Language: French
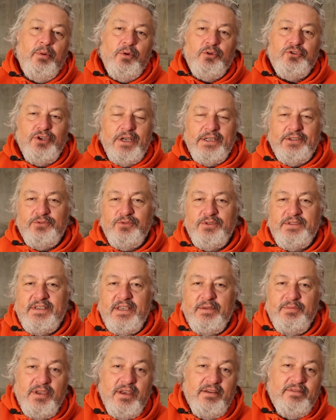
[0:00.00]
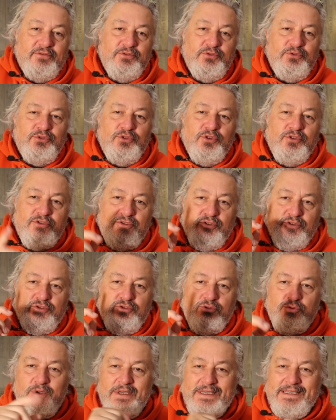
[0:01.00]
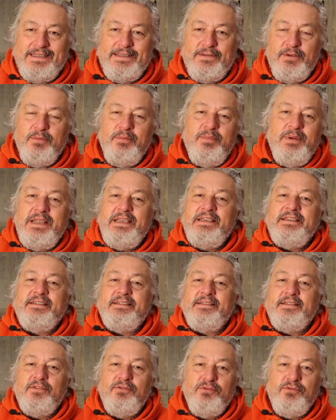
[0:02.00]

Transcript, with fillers: Bonjour à tous et bienvenue dans ce Suisse Bliss.